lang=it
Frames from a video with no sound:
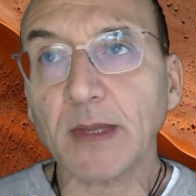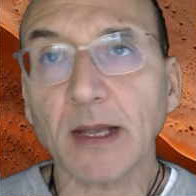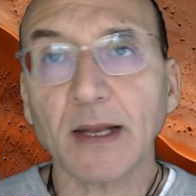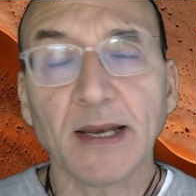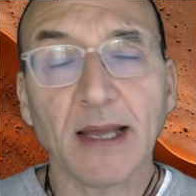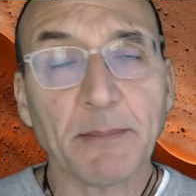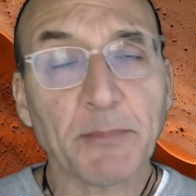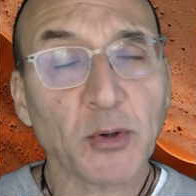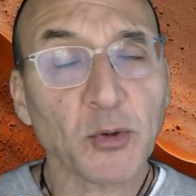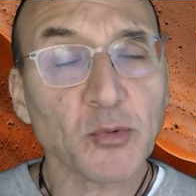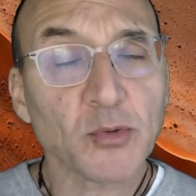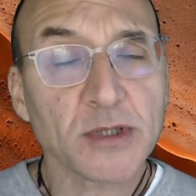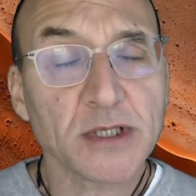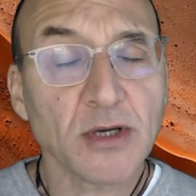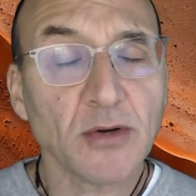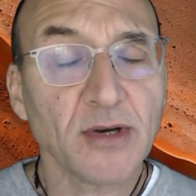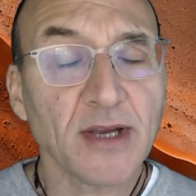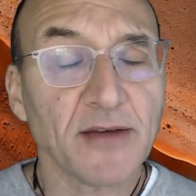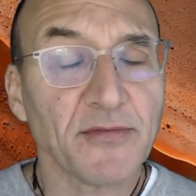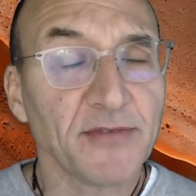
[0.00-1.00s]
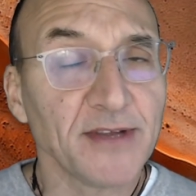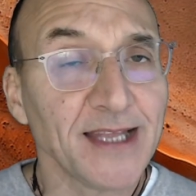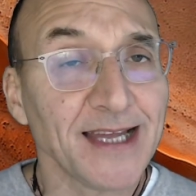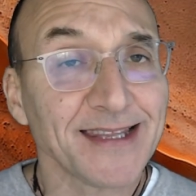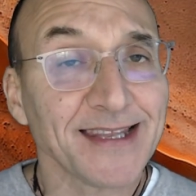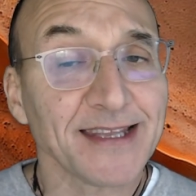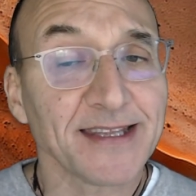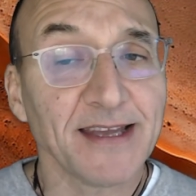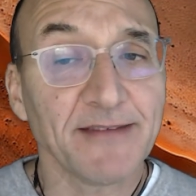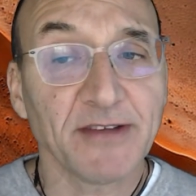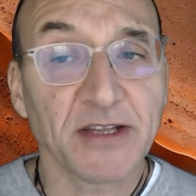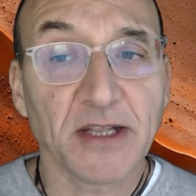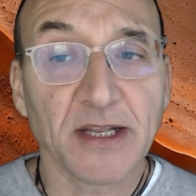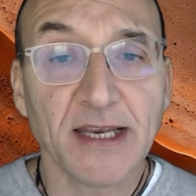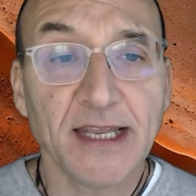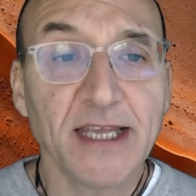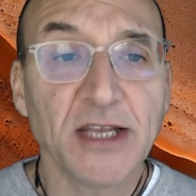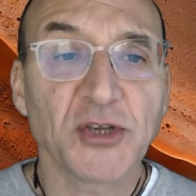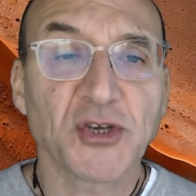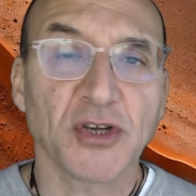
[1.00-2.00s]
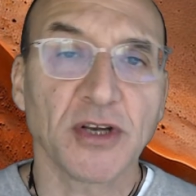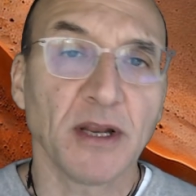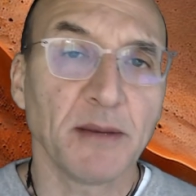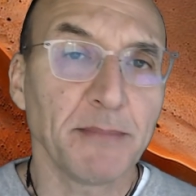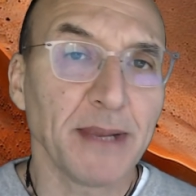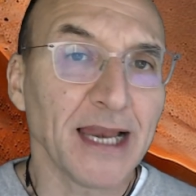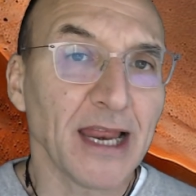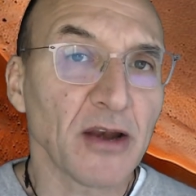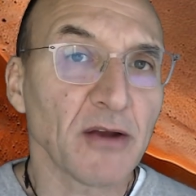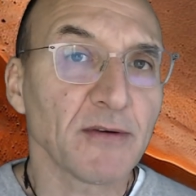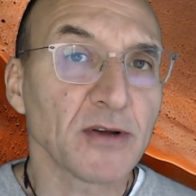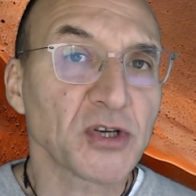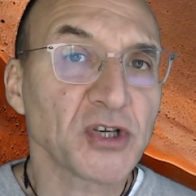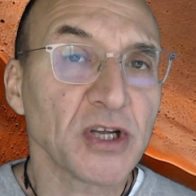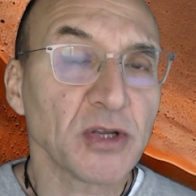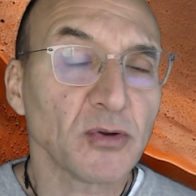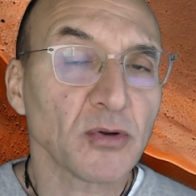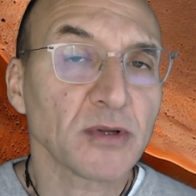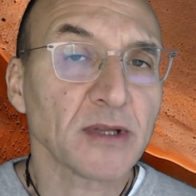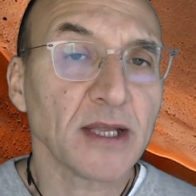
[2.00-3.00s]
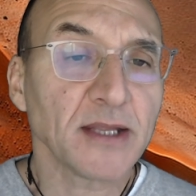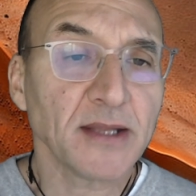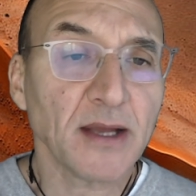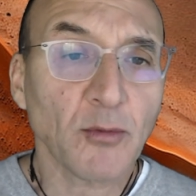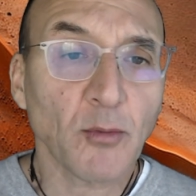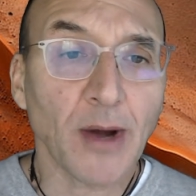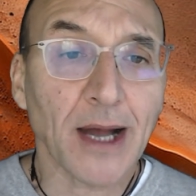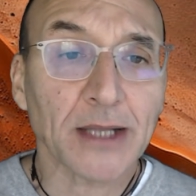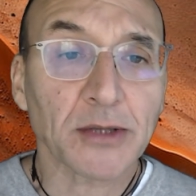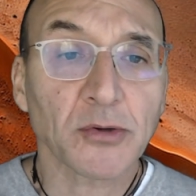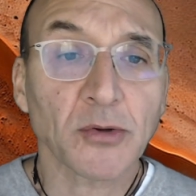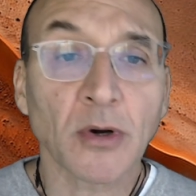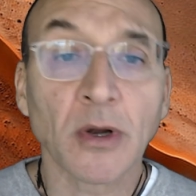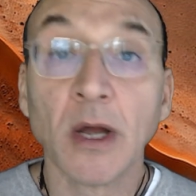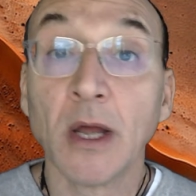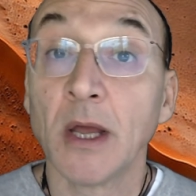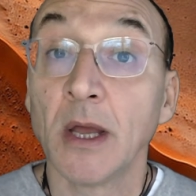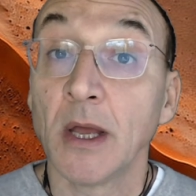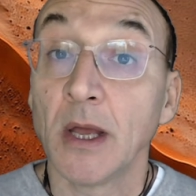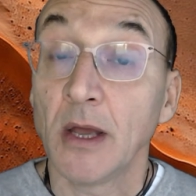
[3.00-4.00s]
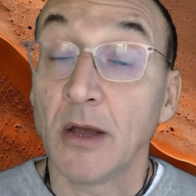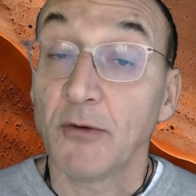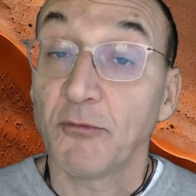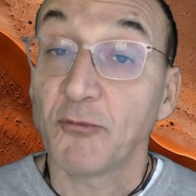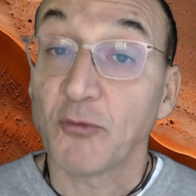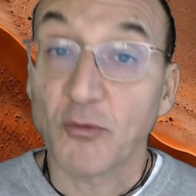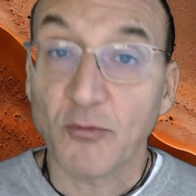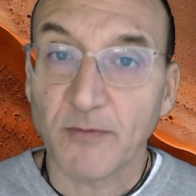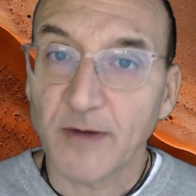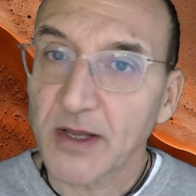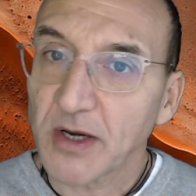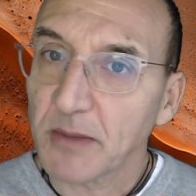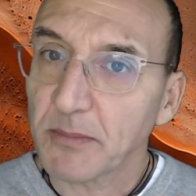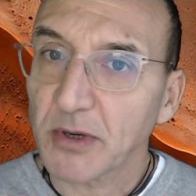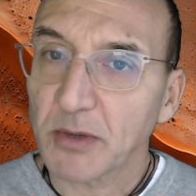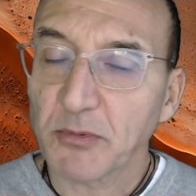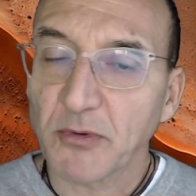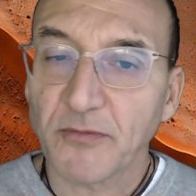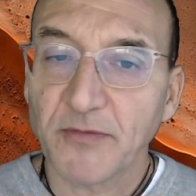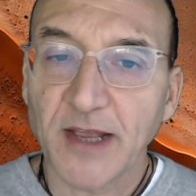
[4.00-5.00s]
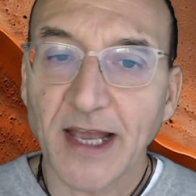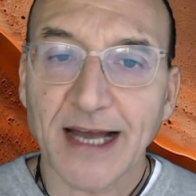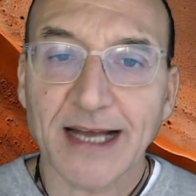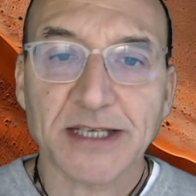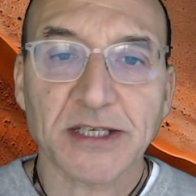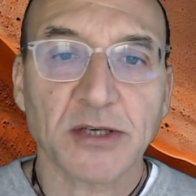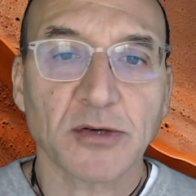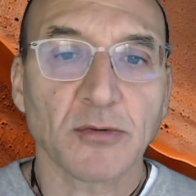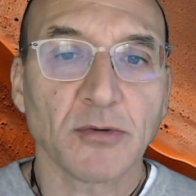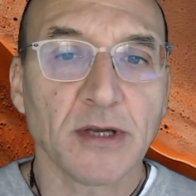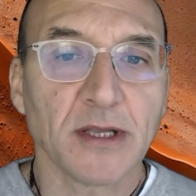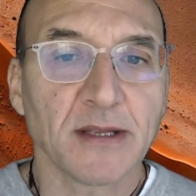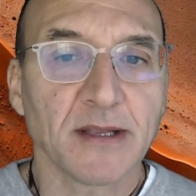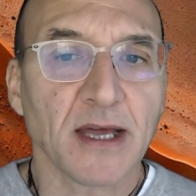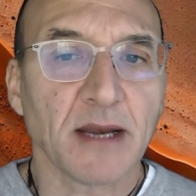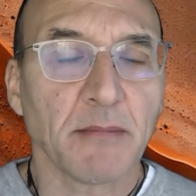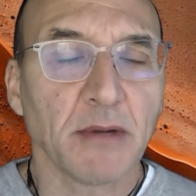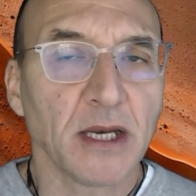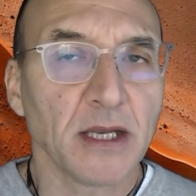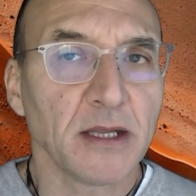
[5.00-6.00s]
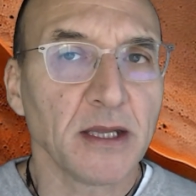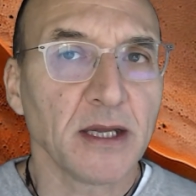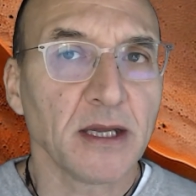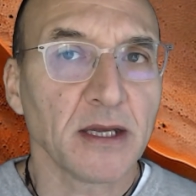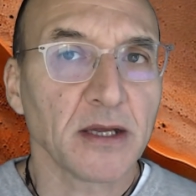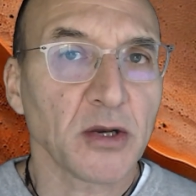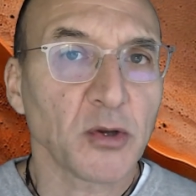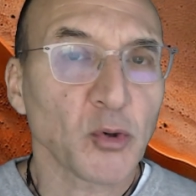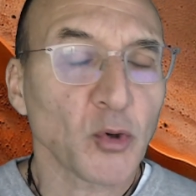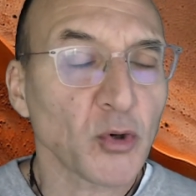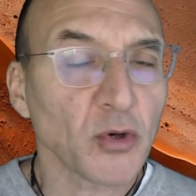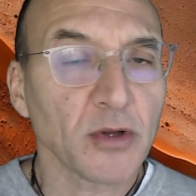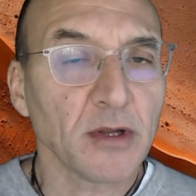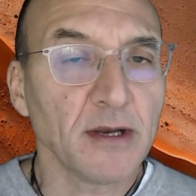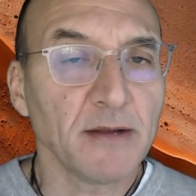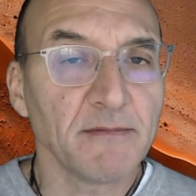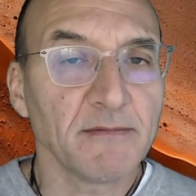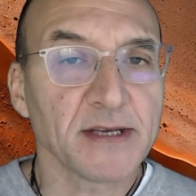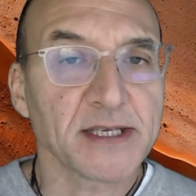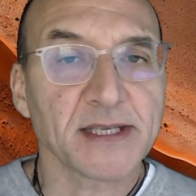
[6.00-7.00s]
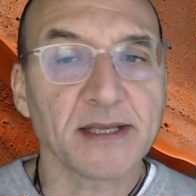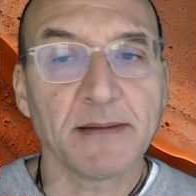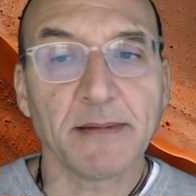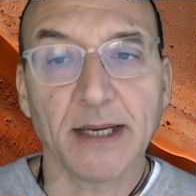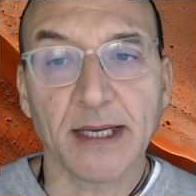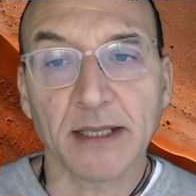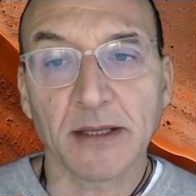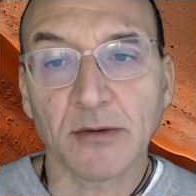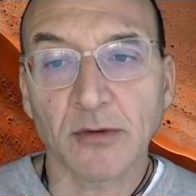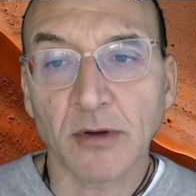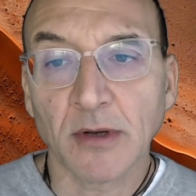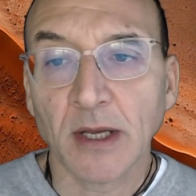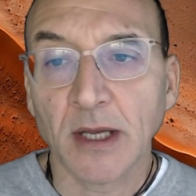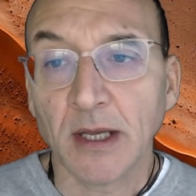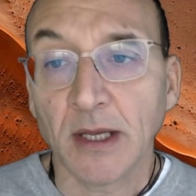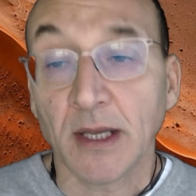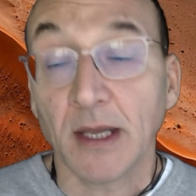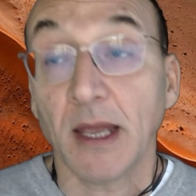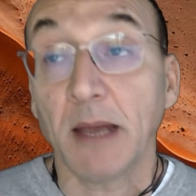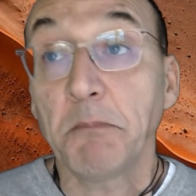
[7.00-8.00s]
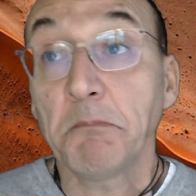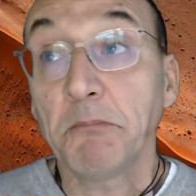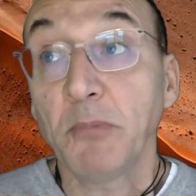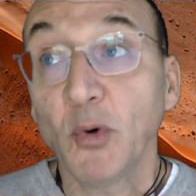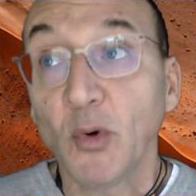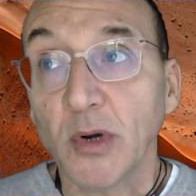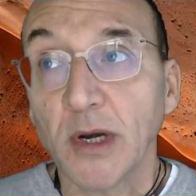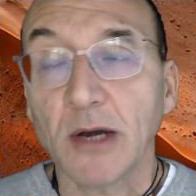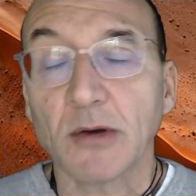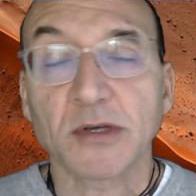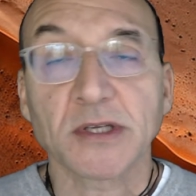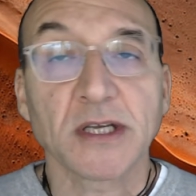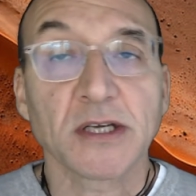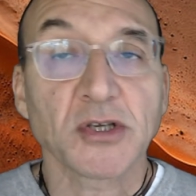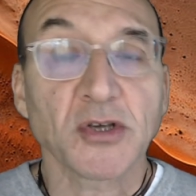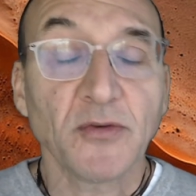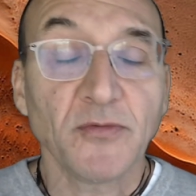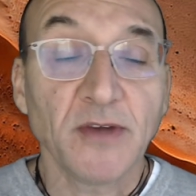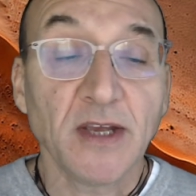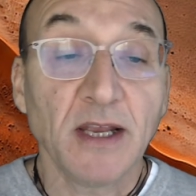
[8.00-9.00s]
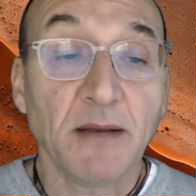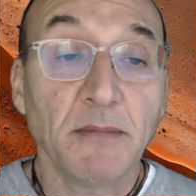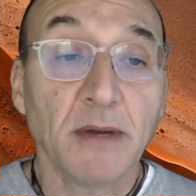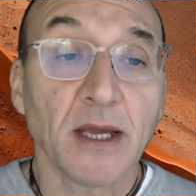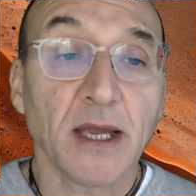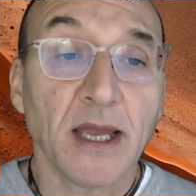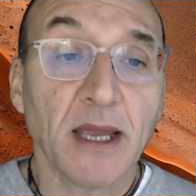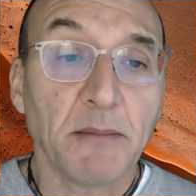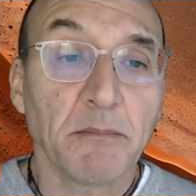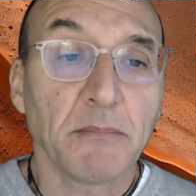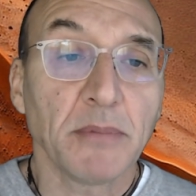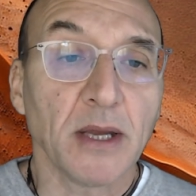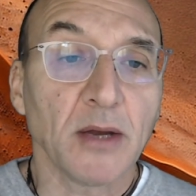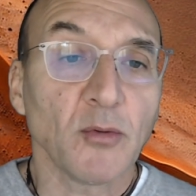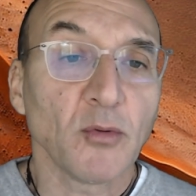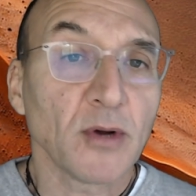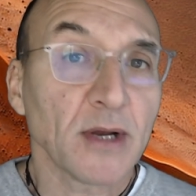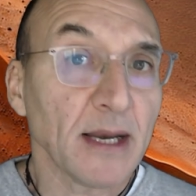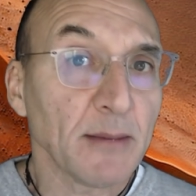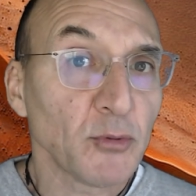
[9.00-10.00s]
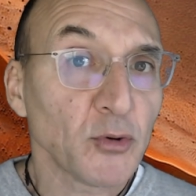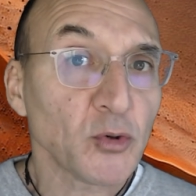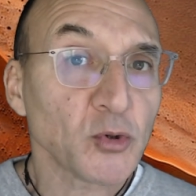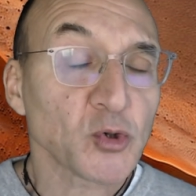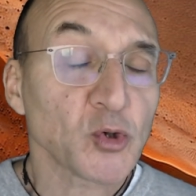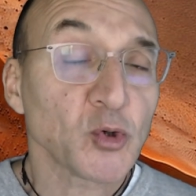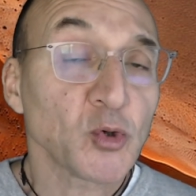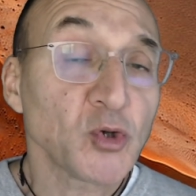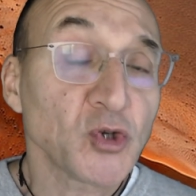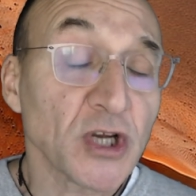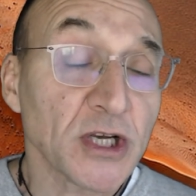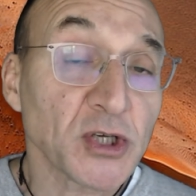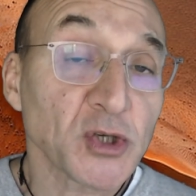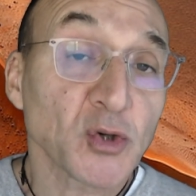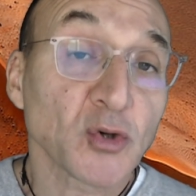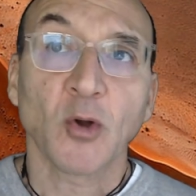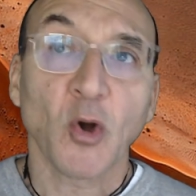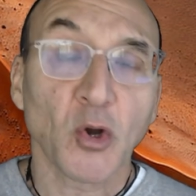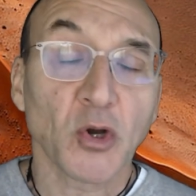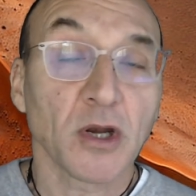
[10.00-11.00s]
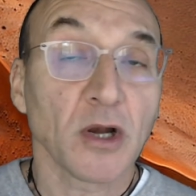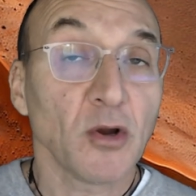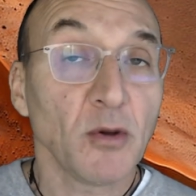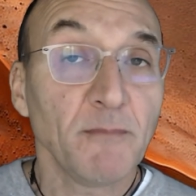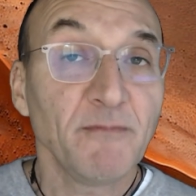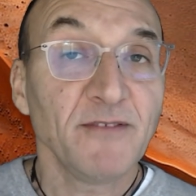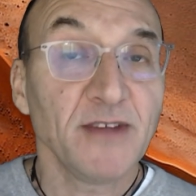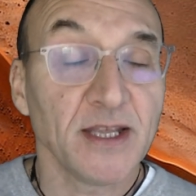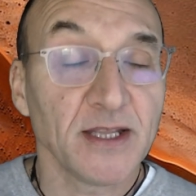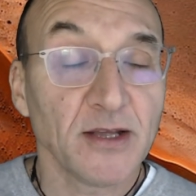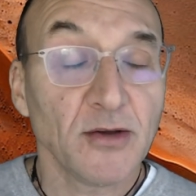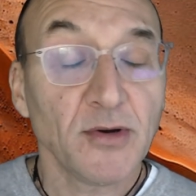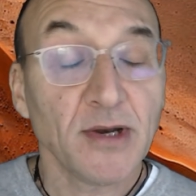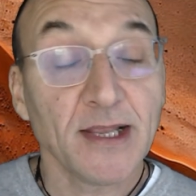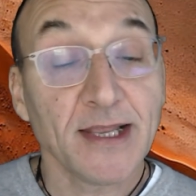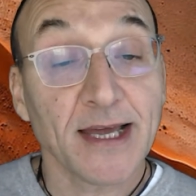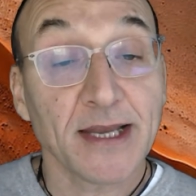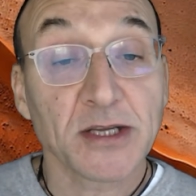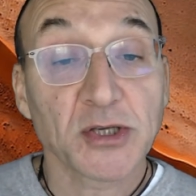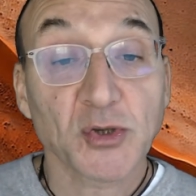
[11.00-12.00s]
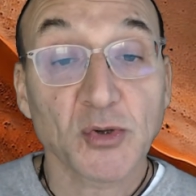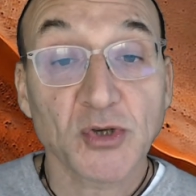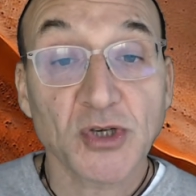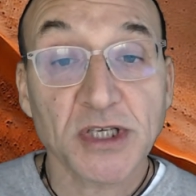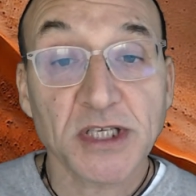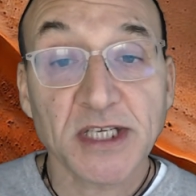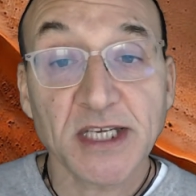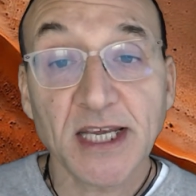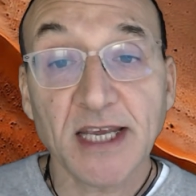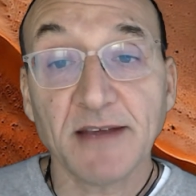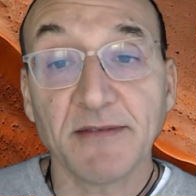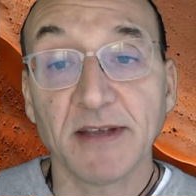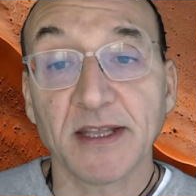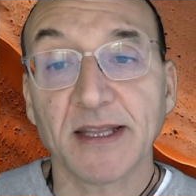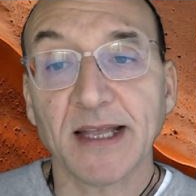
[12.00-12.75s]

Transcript: La produzione affidata a David Lynch nel 1984 fu un vero e proprio fiasco in termini di ritorno dell'investimento Eppure lo stesso film ebbe un clamoroso successo con l'home video negli anni successivi,